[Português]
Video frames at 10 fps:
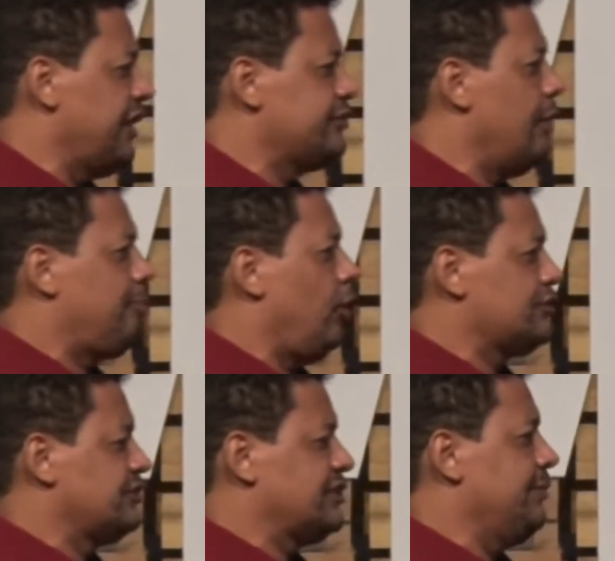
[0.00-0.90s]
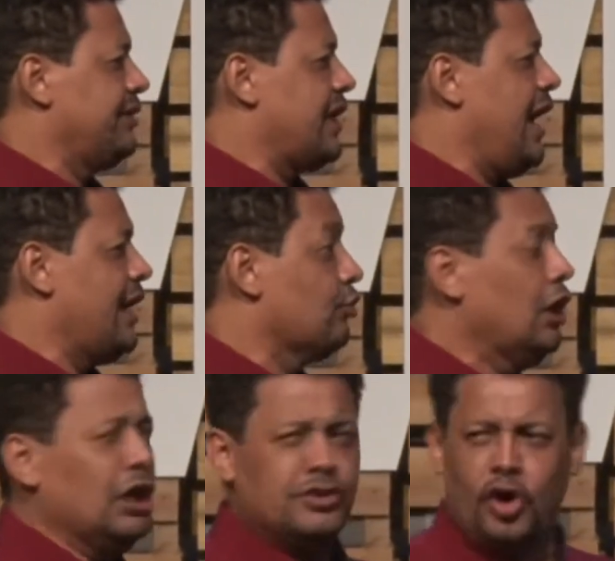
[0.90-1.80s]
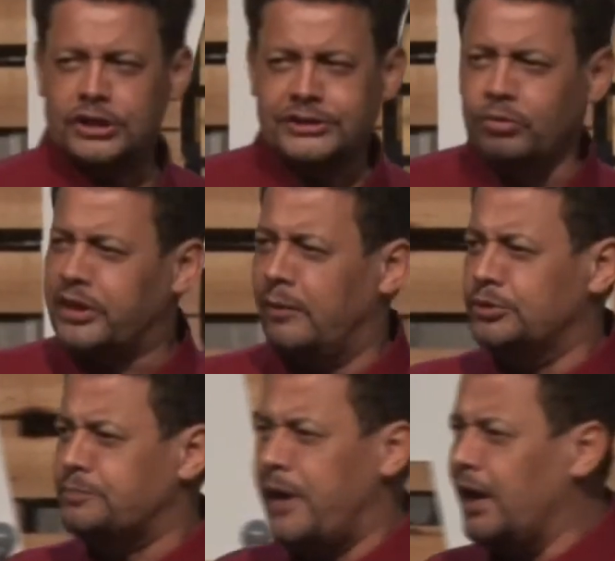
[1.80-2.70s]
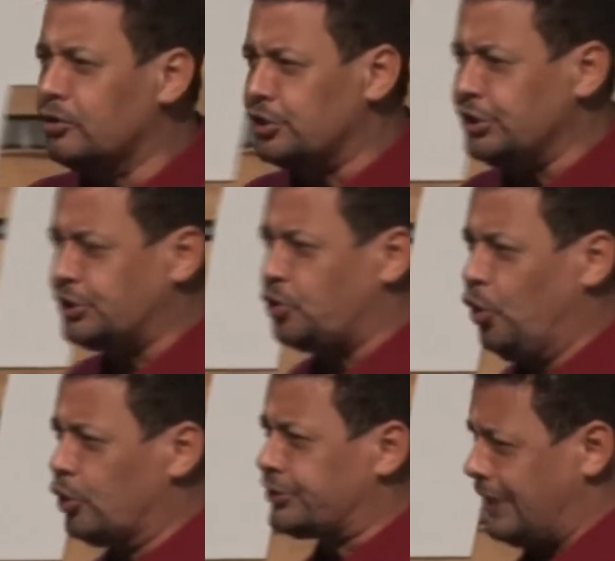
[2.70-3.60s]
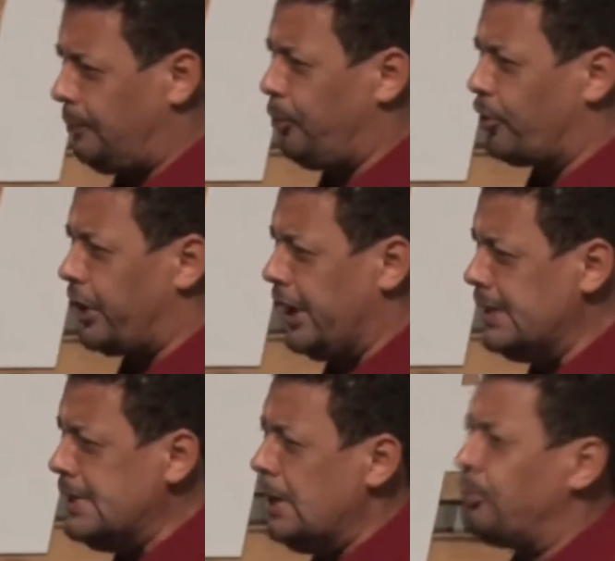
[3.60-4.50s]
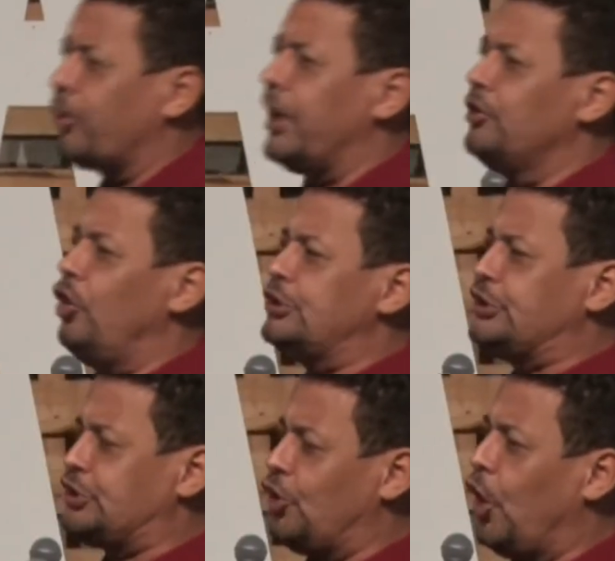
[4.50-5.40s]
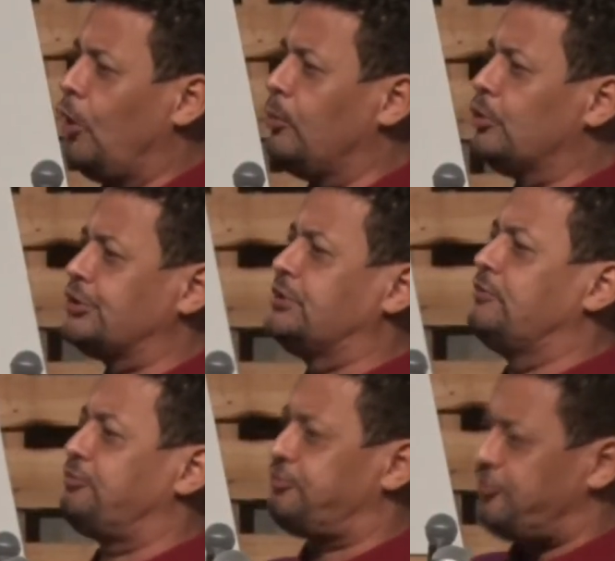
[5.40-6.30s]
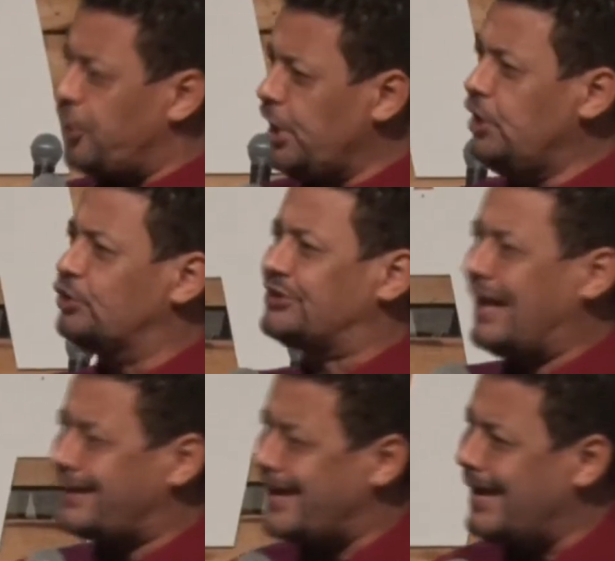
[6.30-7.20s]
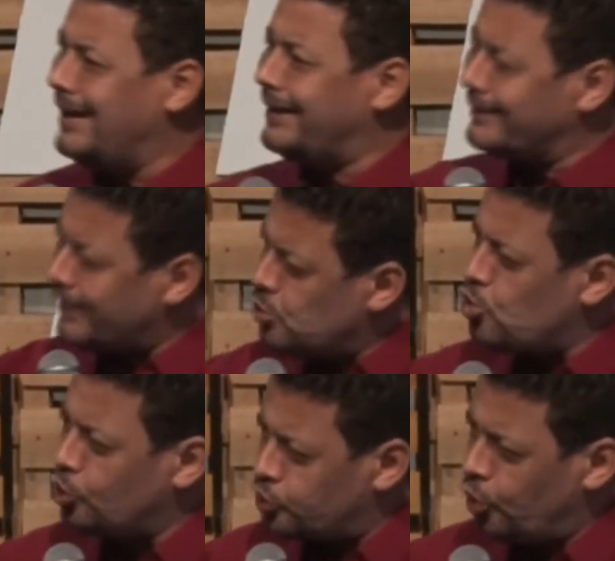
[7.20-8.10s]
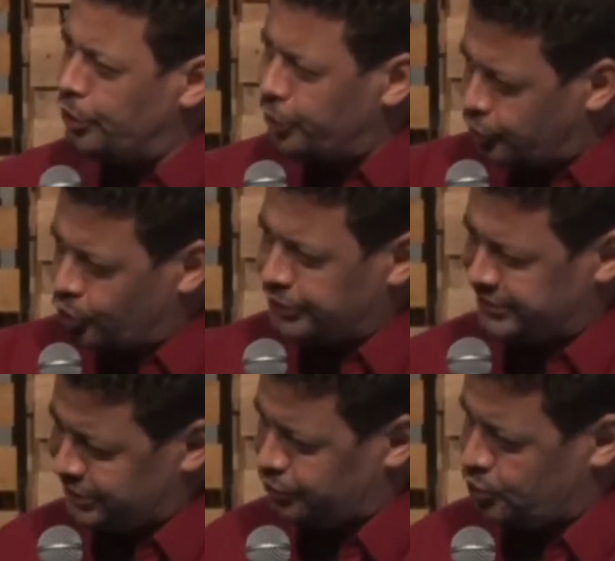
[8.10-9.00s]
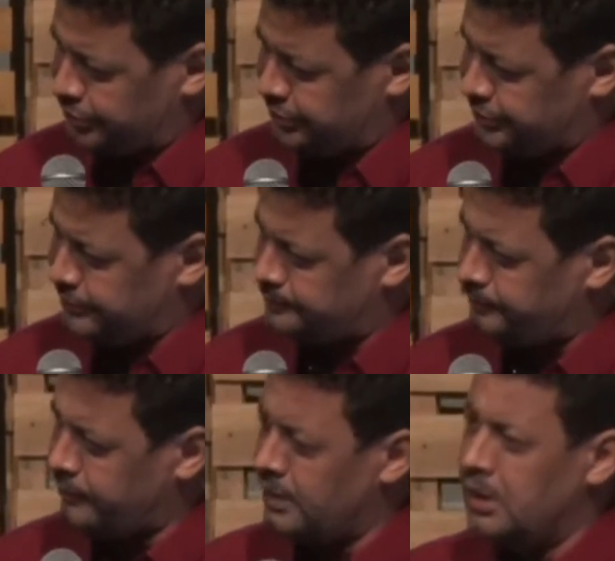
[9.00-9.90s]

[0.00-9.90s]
em frente a uma porta do cemitério, nós não temos medo de escuro, sabe por quê? Porque nós somos filhos daquele que tem o controle de todas as coisas.